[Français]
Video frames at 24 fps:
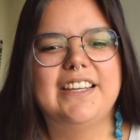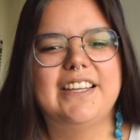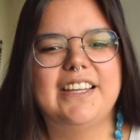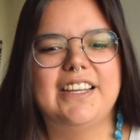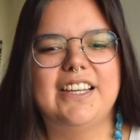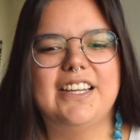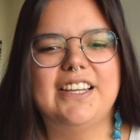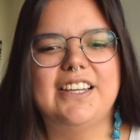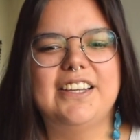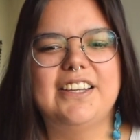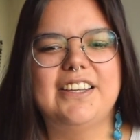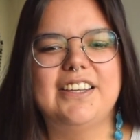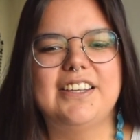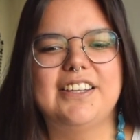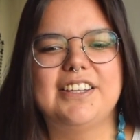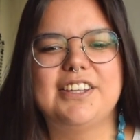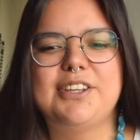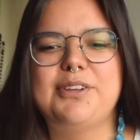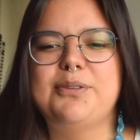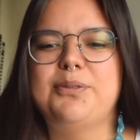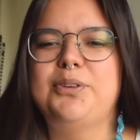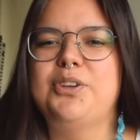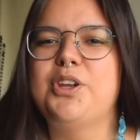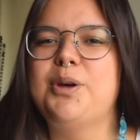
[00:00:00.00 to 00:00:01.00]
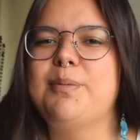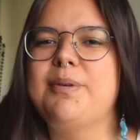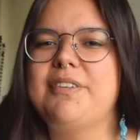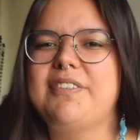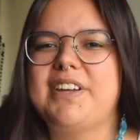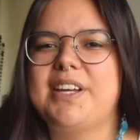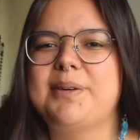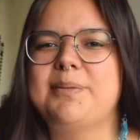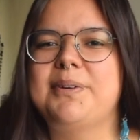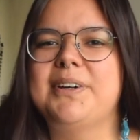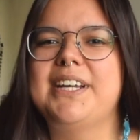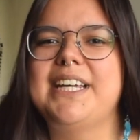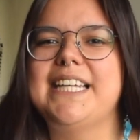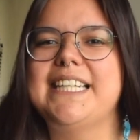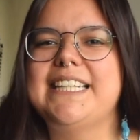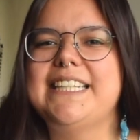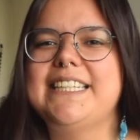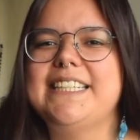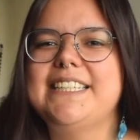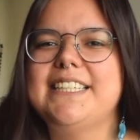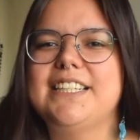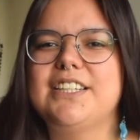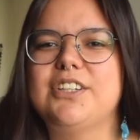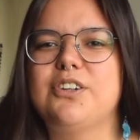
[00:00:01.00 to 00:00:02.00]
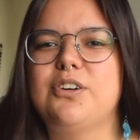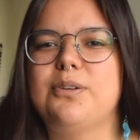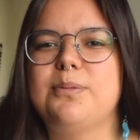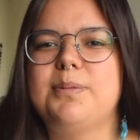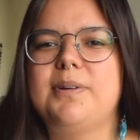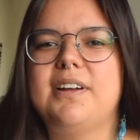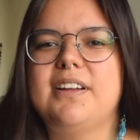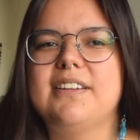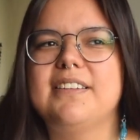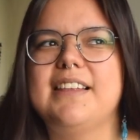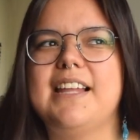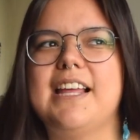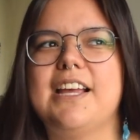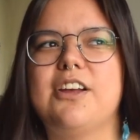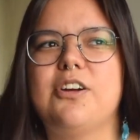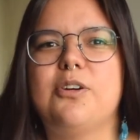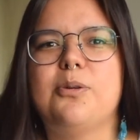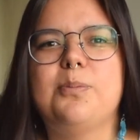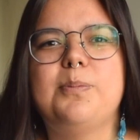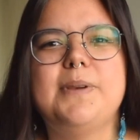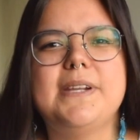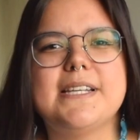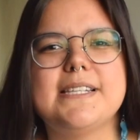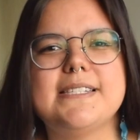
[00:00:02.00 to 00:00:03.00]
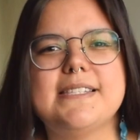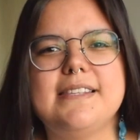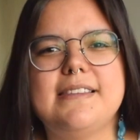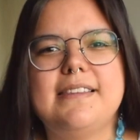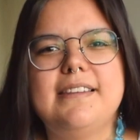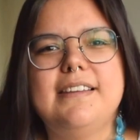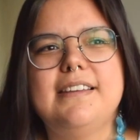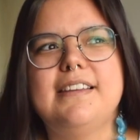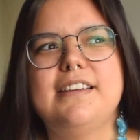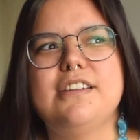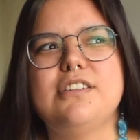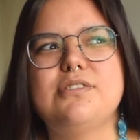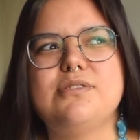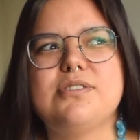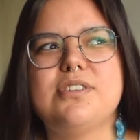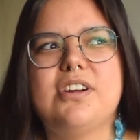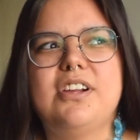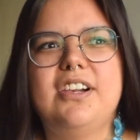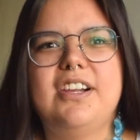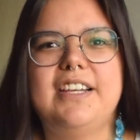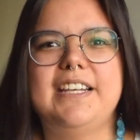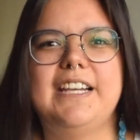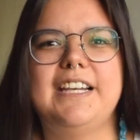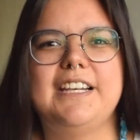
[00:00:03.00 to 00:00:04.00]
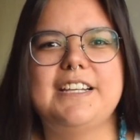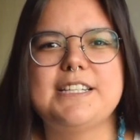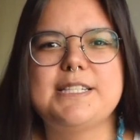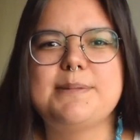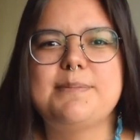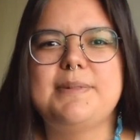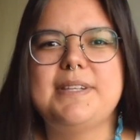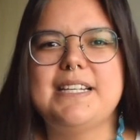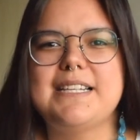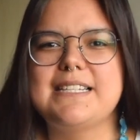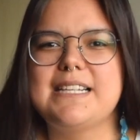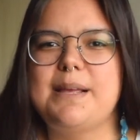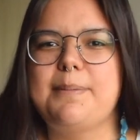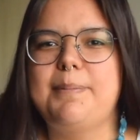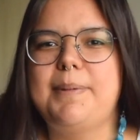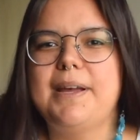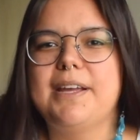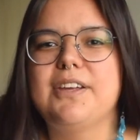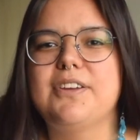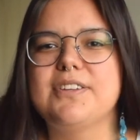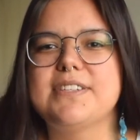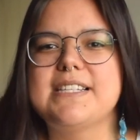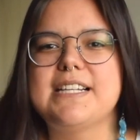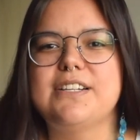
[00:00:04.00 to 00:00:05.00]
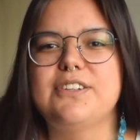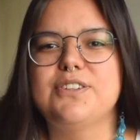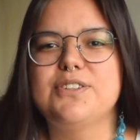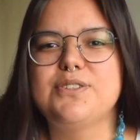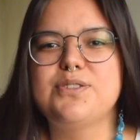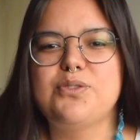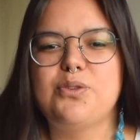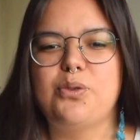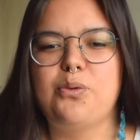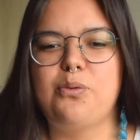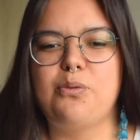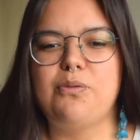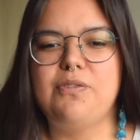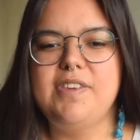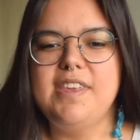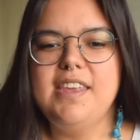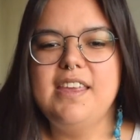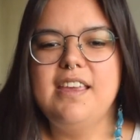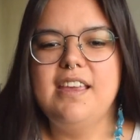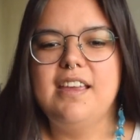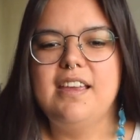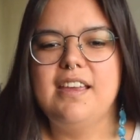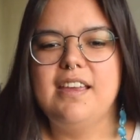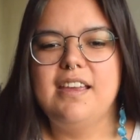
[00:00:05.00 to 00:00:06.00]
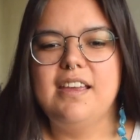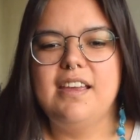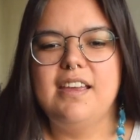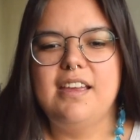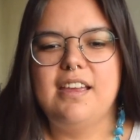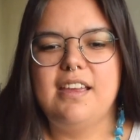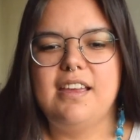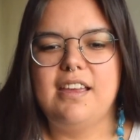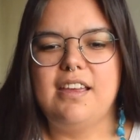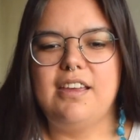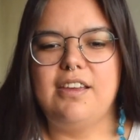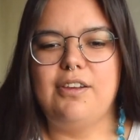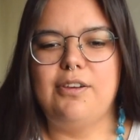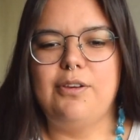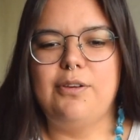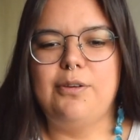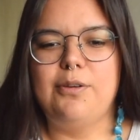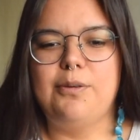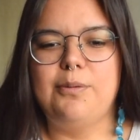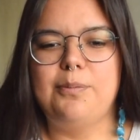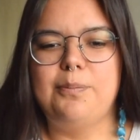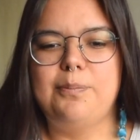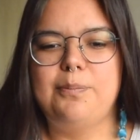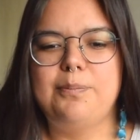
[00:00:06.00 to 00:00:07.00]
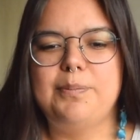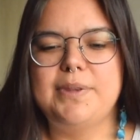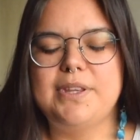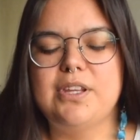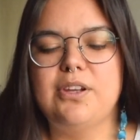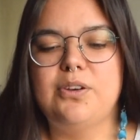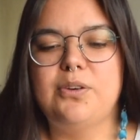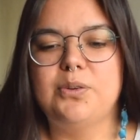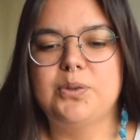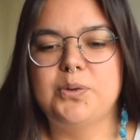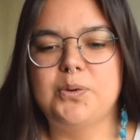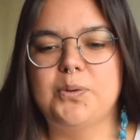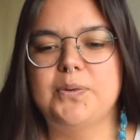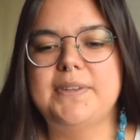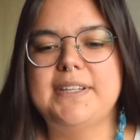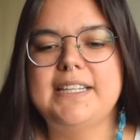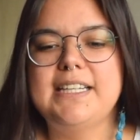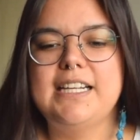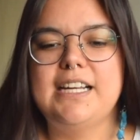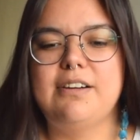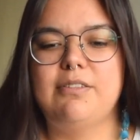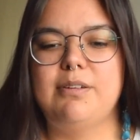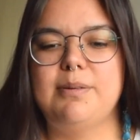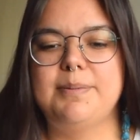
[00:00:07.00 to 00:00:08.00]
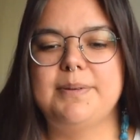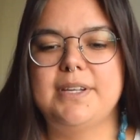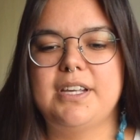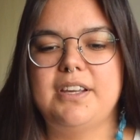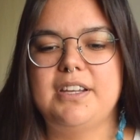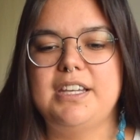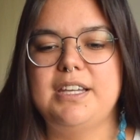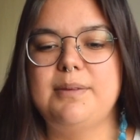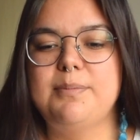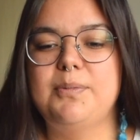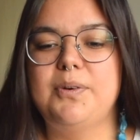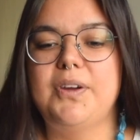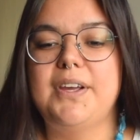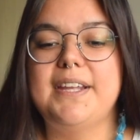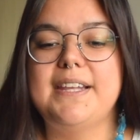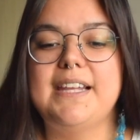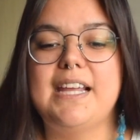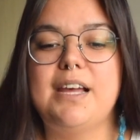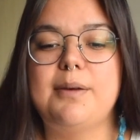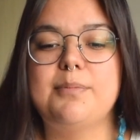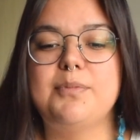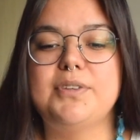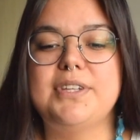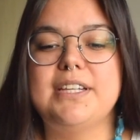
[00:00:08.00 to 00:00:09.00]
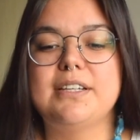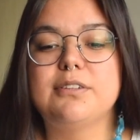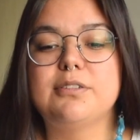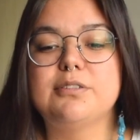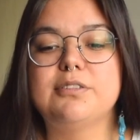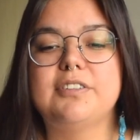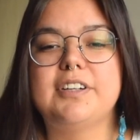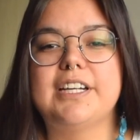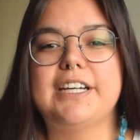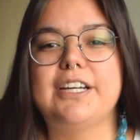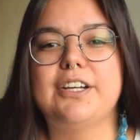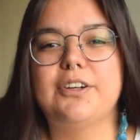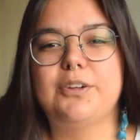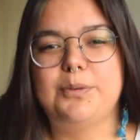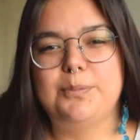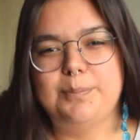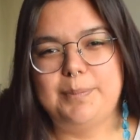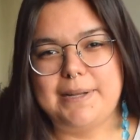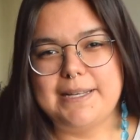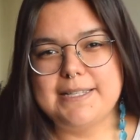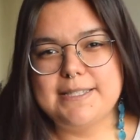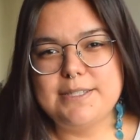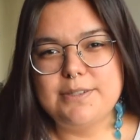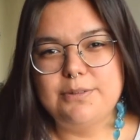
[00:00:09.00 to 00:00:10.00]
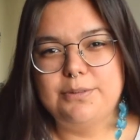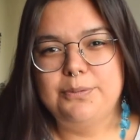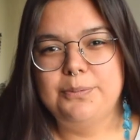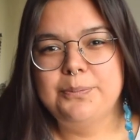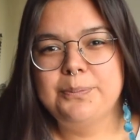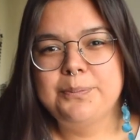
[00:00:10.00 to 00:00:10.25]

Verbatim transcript: Euh, Kiuna m'a vraiment aidé à comprendre la complexité du colonialisme et des impacts que ça a sur nos vies. Euh, puis d'un autre côté, la Wapikani m'a aidé à me découvrir une passion